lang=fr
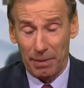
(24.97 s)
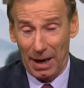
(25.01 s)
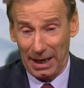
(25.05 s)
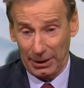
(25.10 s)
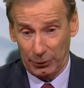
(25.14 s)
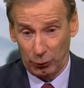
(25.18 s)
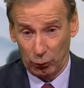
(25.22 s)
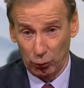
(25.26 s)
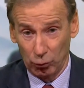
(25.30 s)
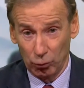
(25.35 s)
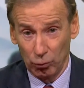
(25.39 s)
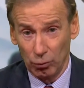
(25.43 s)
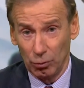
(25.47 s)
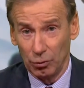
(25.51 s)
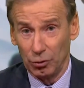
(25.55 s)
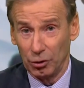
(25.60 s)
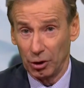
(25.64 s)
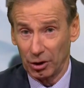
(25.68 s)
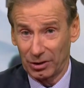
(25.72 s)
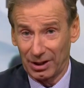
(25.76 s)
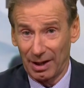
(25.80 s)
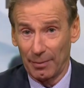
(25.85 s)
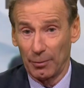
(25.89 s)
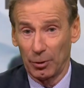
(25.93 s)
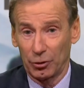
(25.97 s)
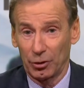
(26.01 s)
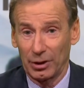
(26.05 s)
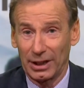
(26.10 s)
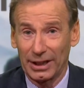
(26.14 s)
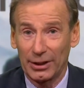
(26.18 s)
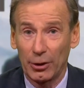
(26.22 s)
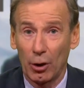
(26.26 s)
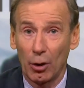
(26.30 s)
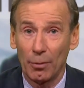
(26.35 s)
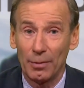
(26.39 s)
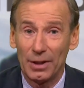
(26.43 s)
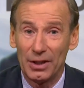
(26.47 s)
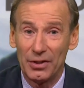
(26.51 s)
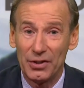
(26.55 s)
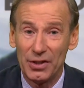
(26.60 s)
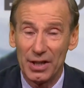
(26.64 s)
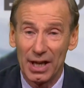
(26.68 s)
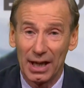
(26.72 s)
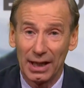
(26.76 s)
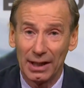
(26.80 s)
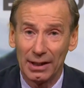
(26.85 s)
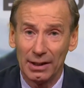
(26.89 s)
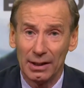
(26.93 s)
partout, notamment dans les grands
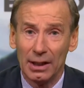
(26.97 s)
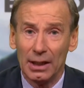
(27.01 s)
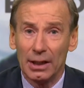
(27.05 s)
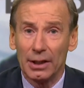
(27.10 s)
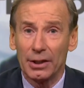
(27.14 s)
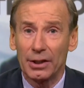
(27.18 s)
médias,